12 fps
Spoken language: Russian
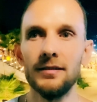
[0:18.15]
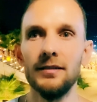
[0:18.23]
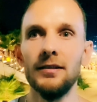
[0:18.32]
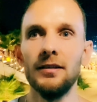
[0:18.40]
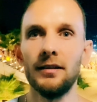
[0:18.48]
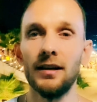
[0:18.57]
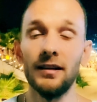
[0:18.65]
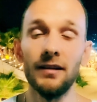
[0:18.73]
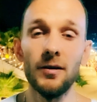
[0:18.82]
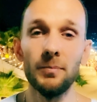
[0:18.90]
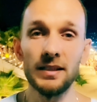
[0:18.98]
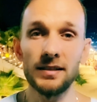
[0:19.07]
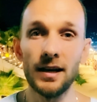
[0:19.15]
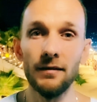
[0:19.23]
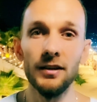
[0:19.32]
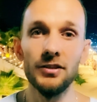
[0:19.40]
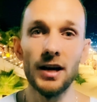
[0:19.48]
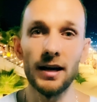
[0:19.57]
а, когда вам
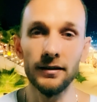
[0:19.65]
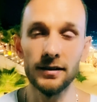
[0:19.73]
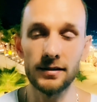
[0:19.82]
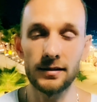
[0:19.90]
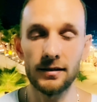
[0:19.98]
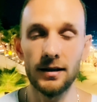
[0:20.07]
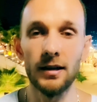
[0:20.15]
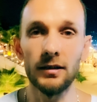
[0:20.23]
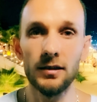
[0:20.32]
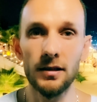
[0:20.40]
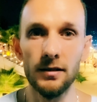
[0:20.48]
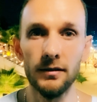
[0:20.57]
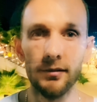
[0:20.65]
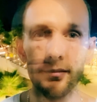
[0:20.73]
поставили диагноз артрит.